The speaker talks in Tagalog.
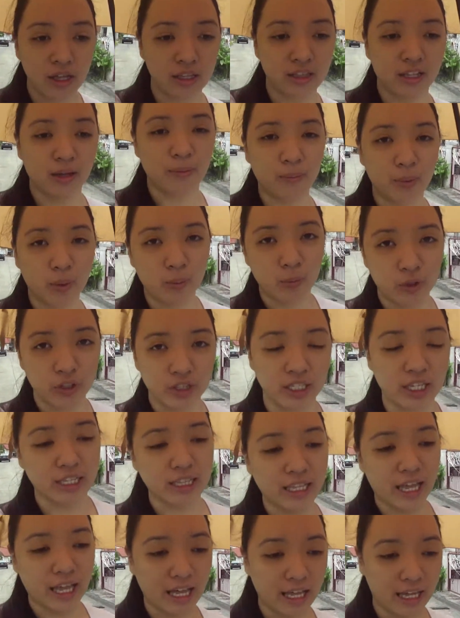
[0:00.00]
na pumunta
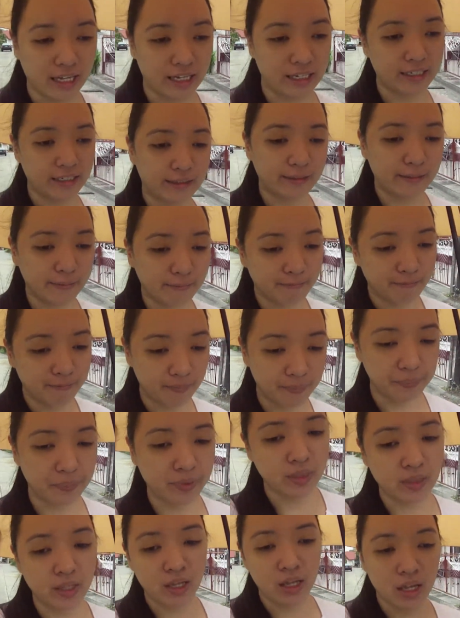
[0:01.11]
ng
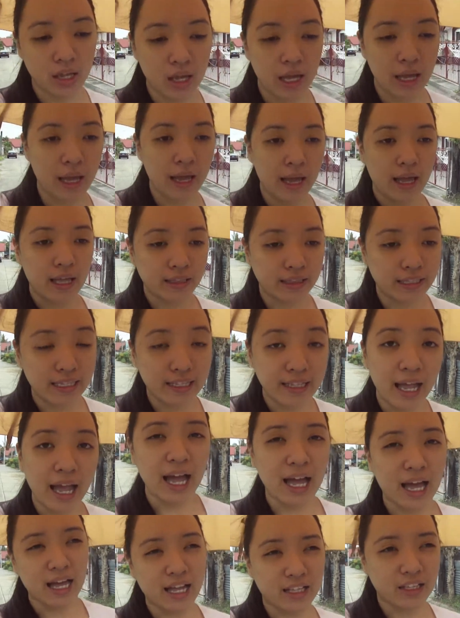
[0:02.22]

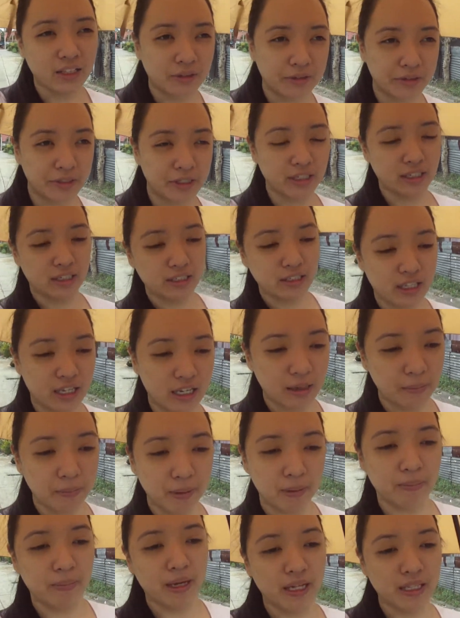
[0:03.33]
tindahan or ng
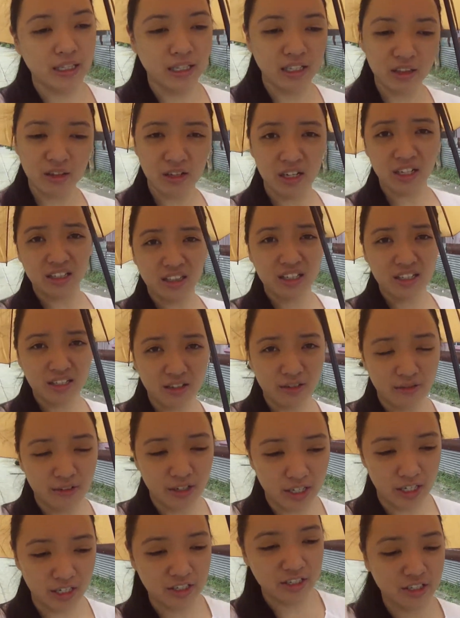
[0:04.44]
talipapa. Dito lang din sa
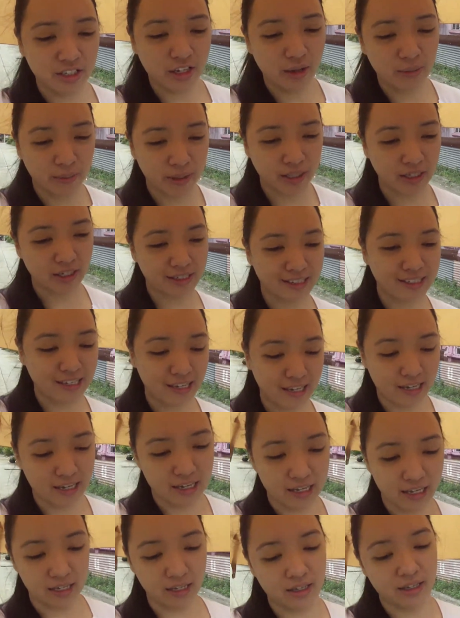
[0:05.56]
village namin
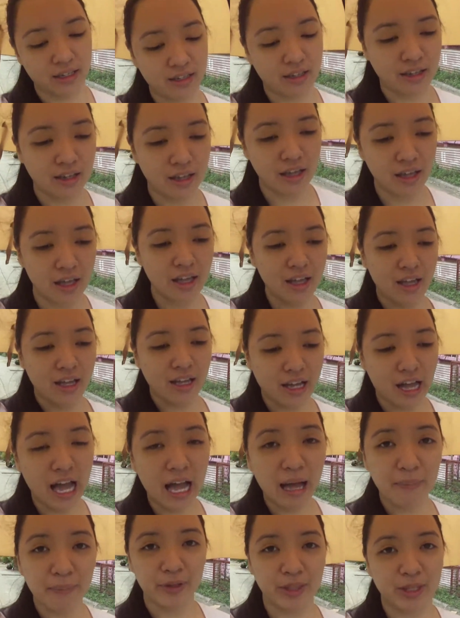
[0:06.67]
kasi
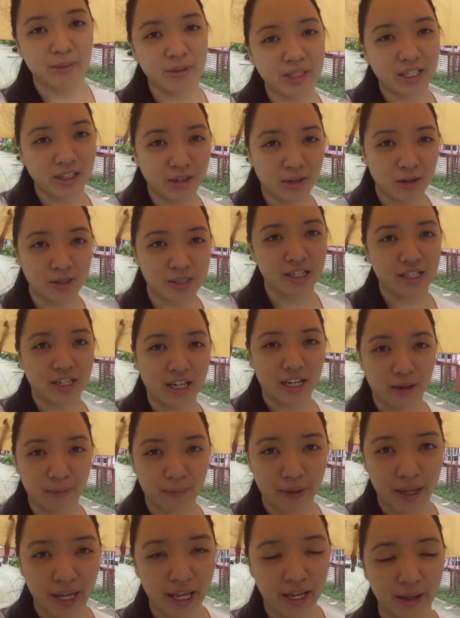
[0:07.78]
kahapon di ba naggrocery
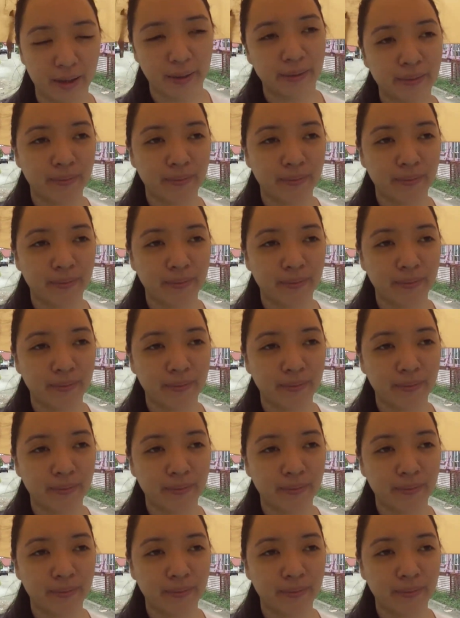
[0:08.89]
kami.